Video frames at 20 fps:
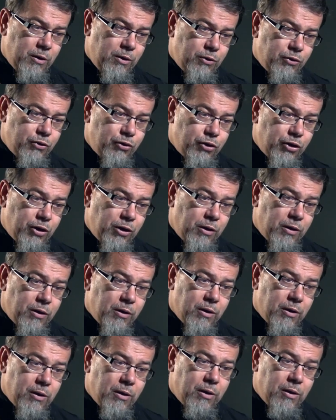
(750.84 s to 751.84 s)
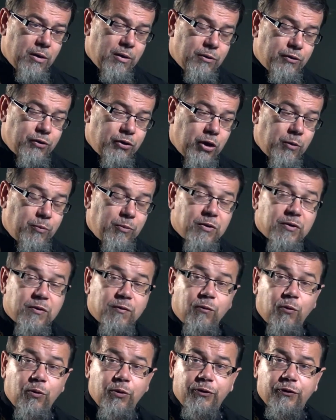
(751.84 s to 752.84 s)
чьи, чьими
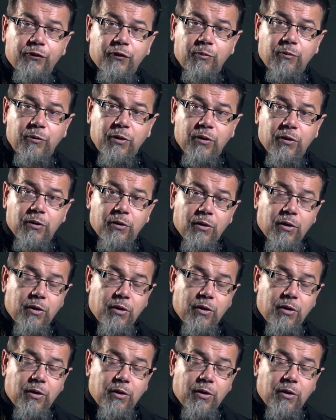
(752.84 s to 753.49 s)
свойствами